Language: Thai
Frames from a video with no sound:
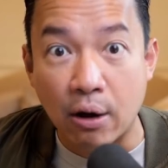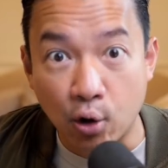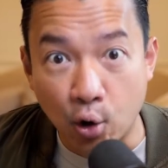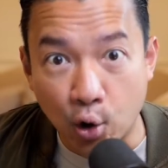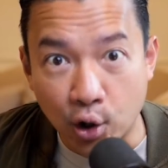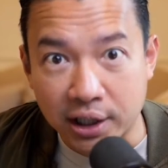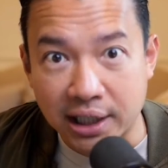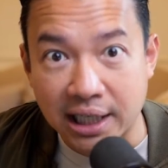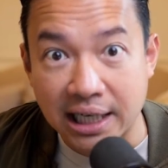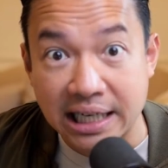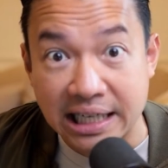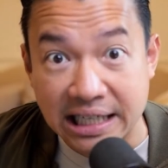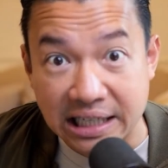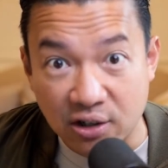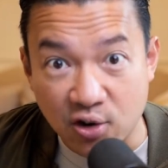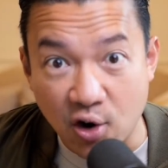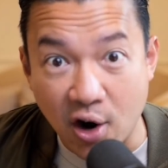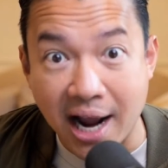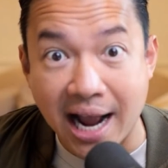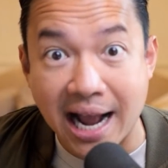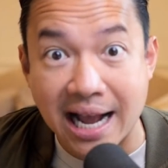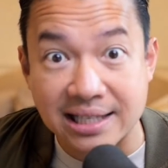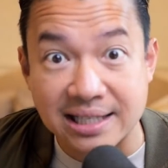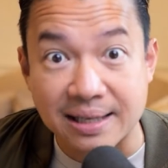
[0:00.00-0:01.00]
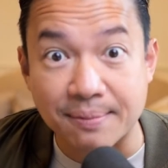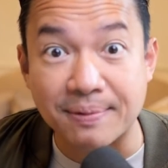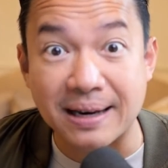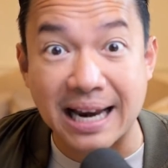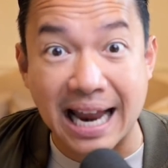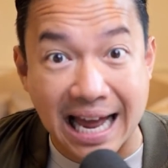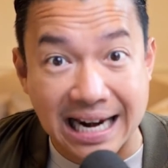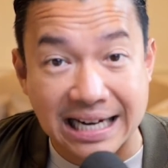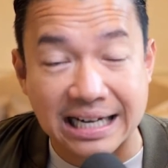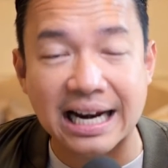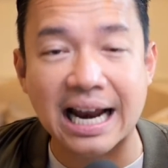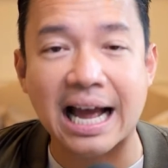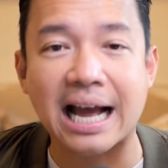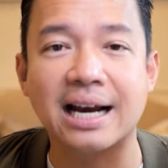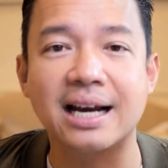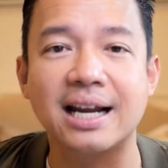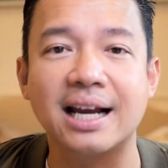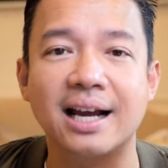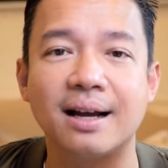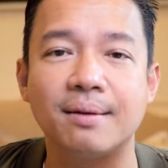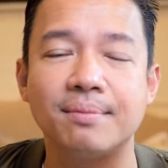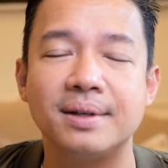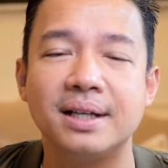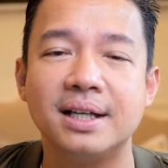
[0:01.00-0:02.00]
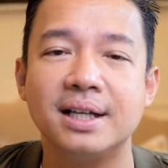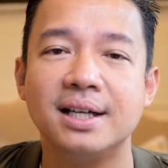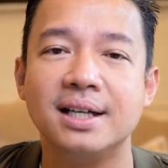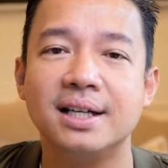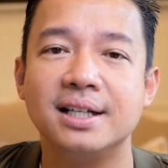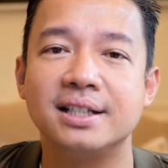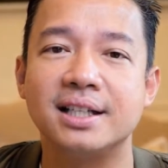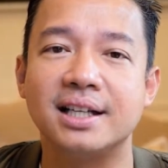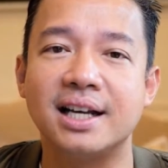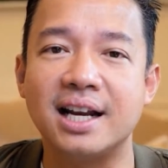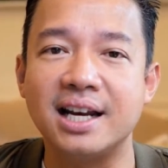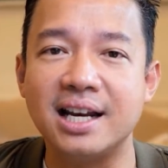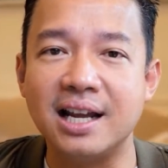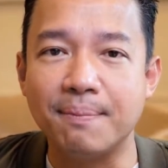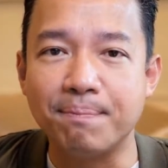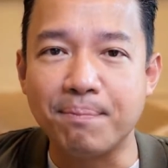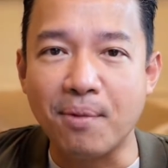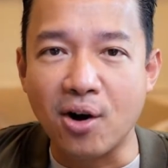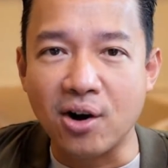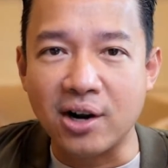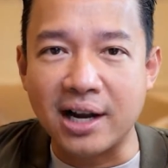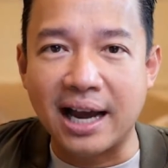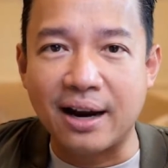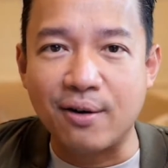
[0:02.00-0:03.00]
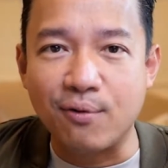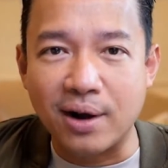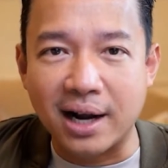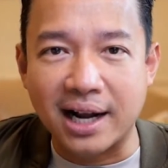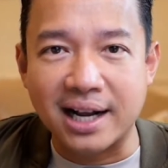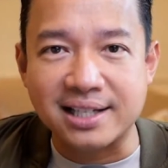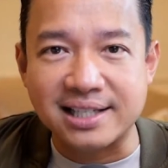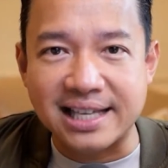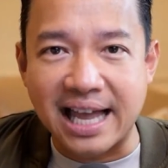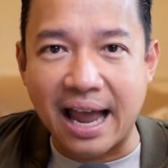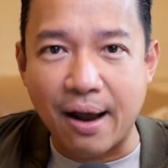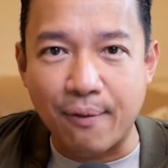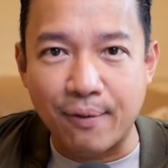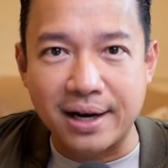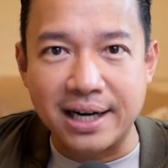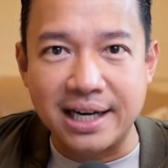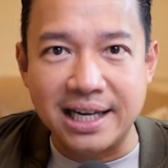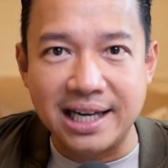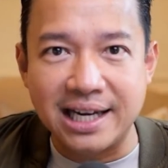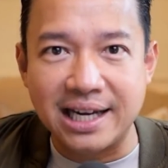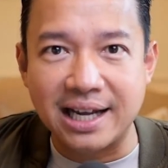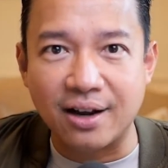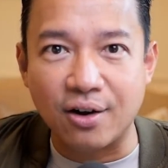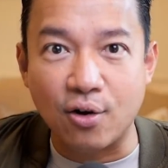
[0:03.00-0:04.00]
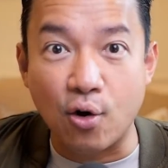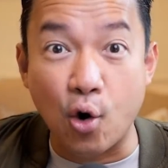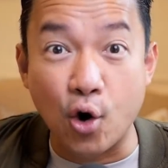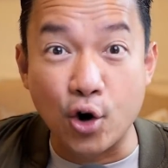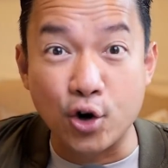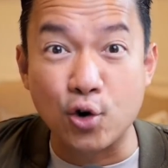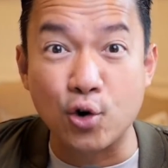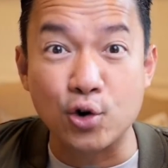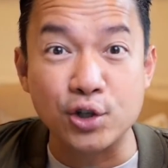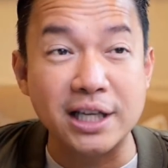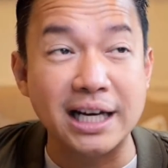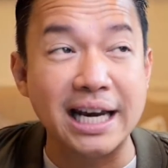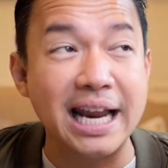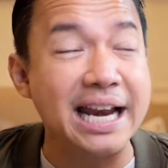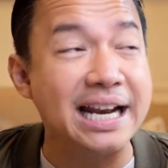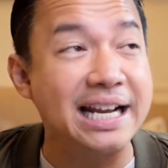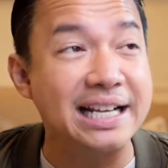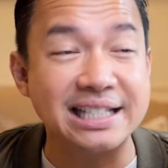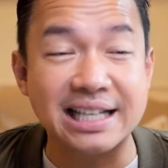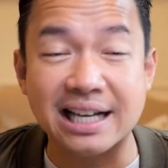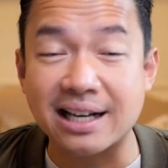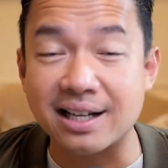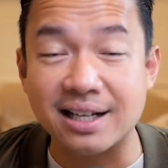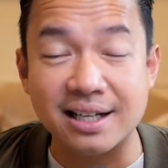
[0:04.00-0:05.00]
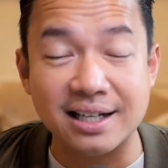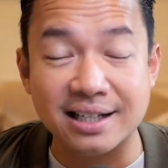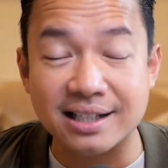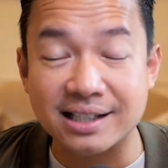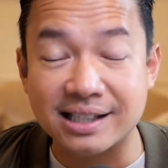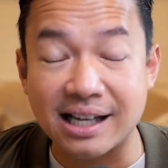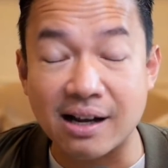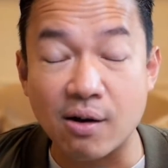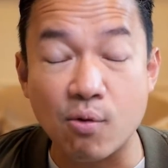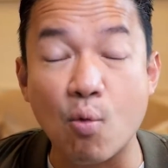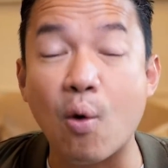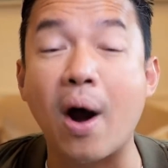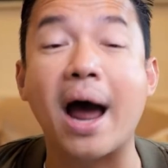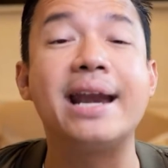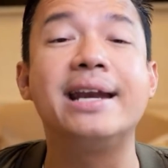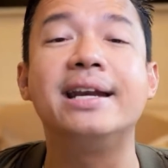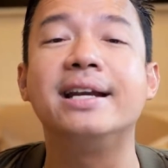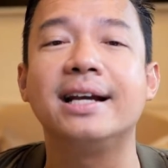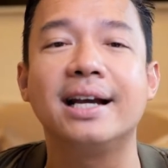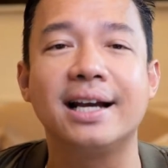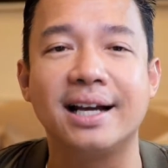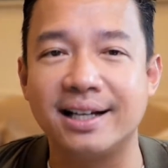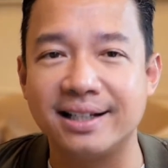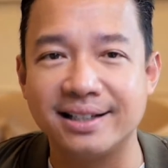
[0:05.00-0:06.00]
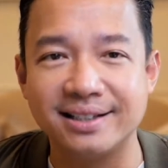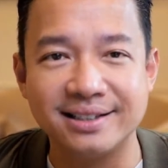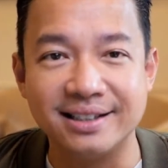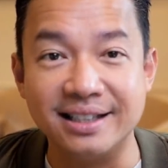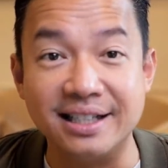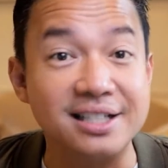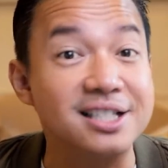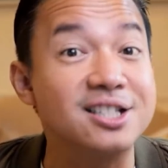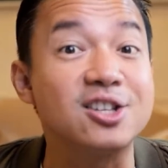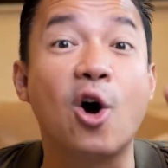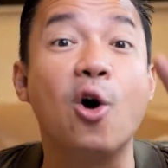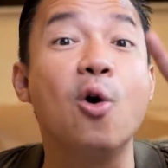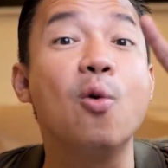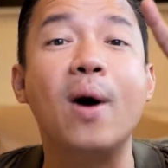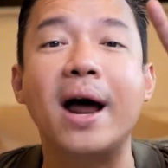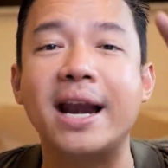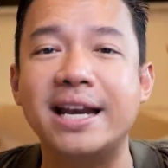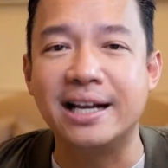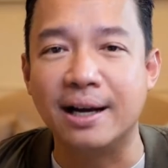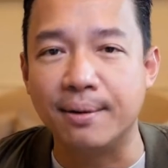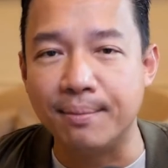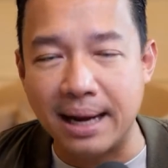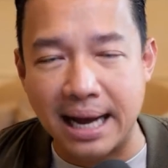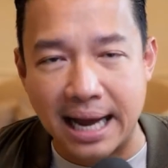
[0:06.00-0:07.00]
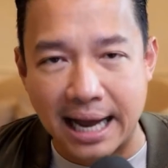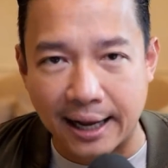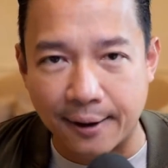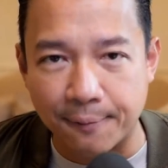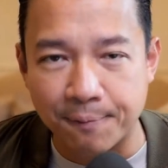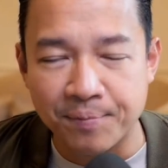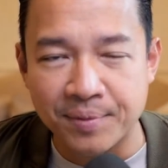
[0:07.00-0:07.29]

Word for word: ดเกิน150ล้านครั้งนะครับ ฉะนั้นเนี่ยป้องกันว่ากระแสวันนี้เนี่ยคนคงจะเล่นกันสักวันนึงอ่ะหรือ2วันอมาก